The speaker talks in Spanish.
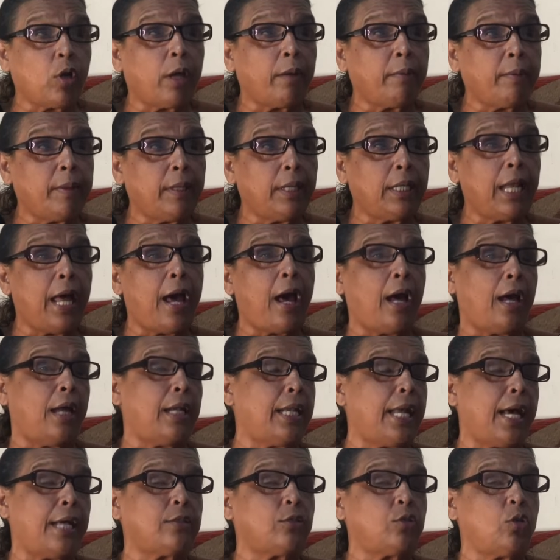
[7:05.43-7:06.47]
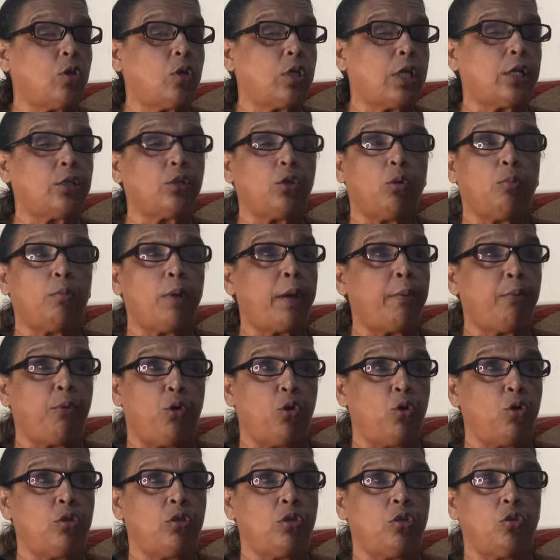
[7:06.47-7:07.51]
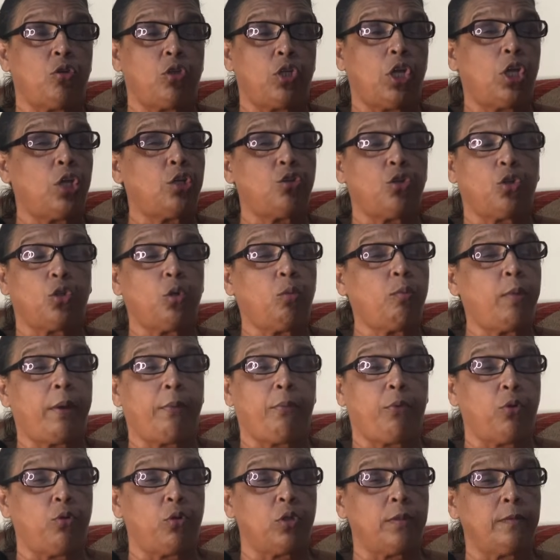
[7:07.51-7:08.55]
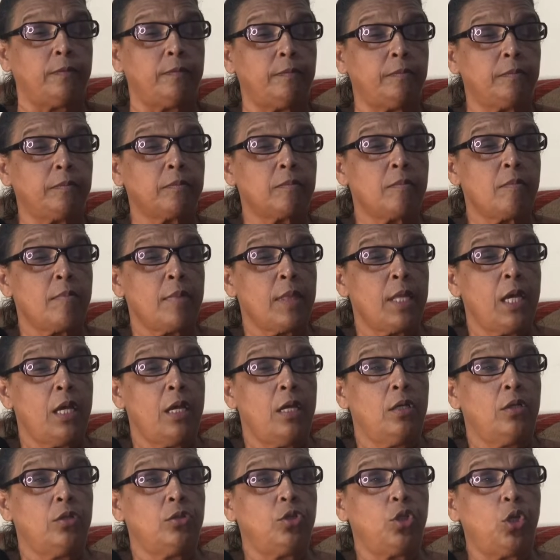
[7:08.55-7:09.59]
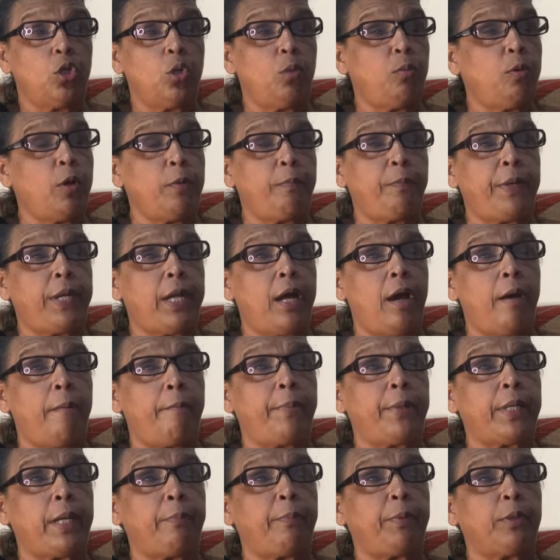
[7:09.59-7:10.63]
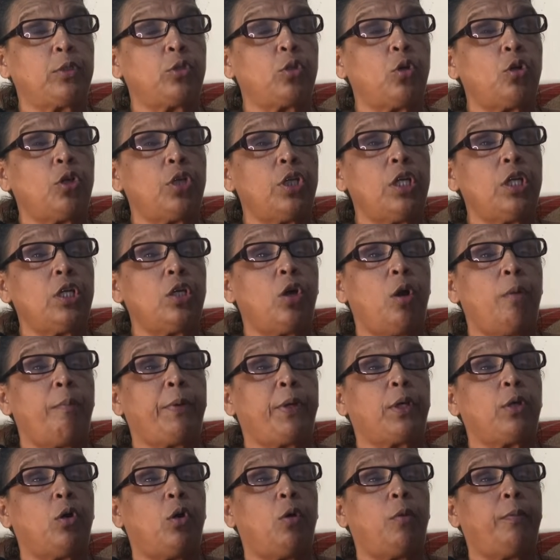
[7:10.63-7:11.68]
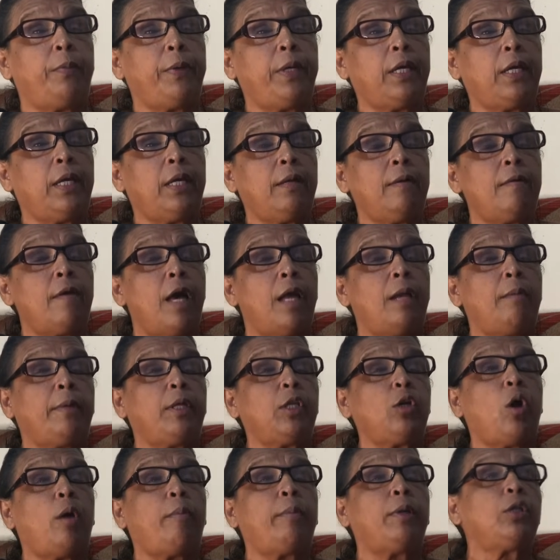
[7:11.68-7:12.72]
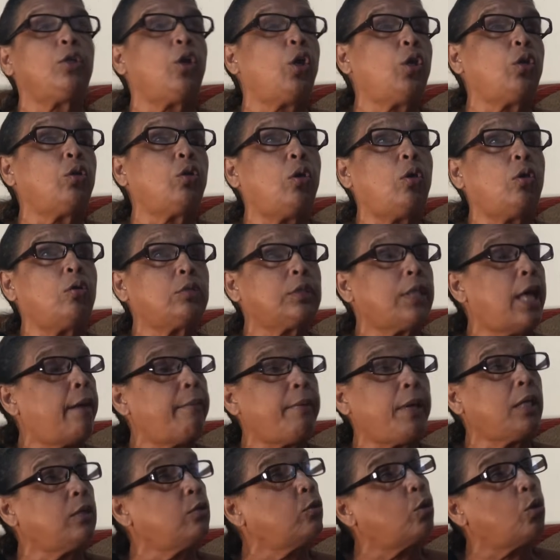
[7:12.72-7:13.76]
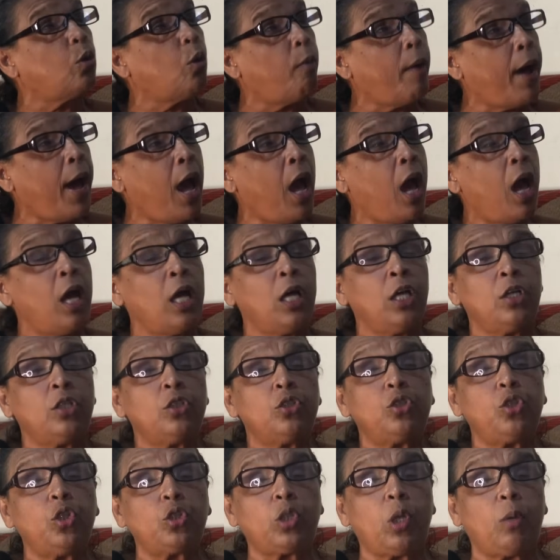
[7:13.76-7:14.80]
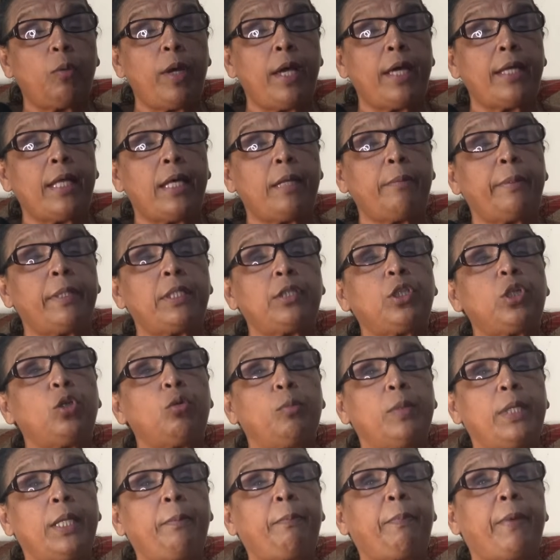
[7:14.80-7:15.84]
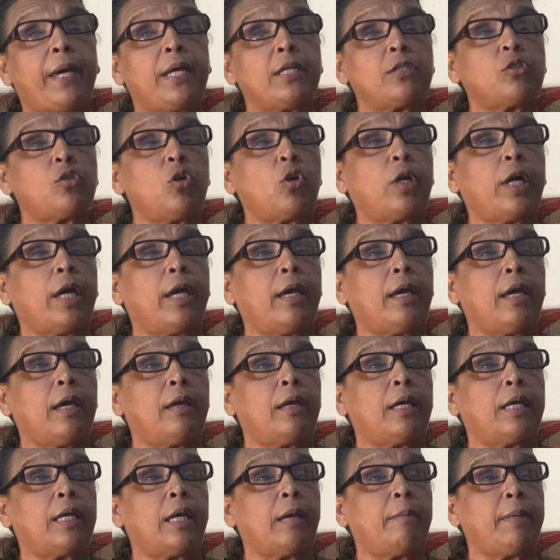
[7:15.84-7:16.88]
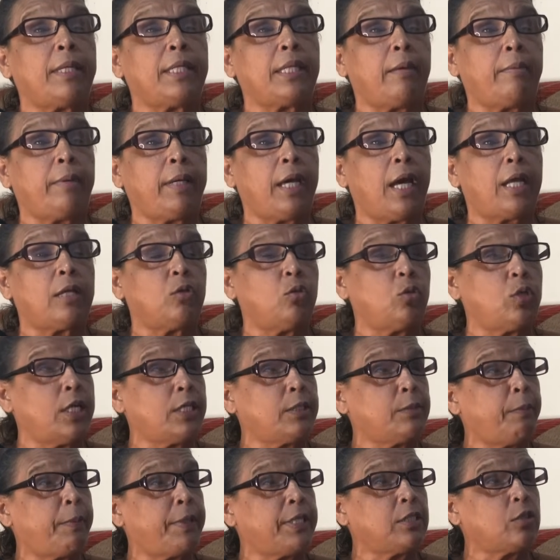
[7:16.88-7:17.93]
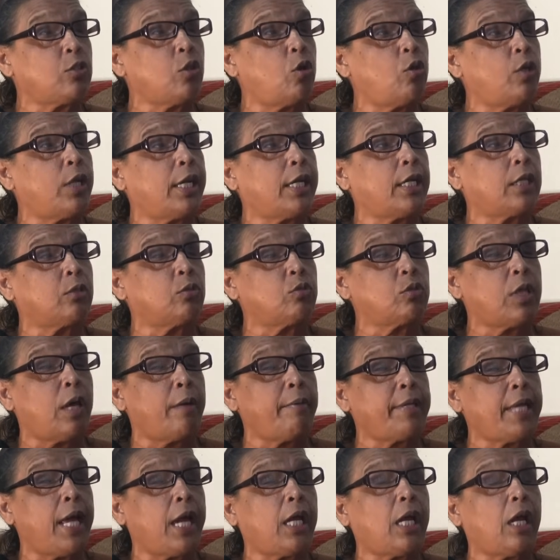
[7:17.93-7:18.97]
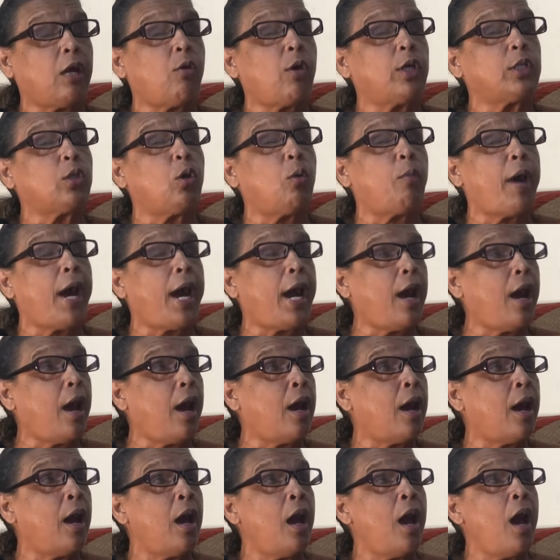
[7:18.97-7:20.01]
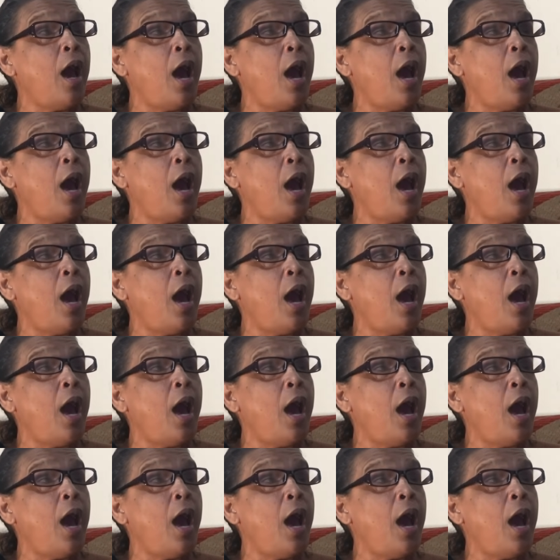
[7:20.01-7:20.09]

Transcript: que vi la, la Yola, no me voy. Yo dije, yo no me voy. Yo no voy para, para Puerto Rico, pero vi, él me dijo a mí, no, no, está bien, tú no vas. Yo te voy a dar 21 mil pesos que, que me deben algunas personas, que tú sabes ya que cuando van a,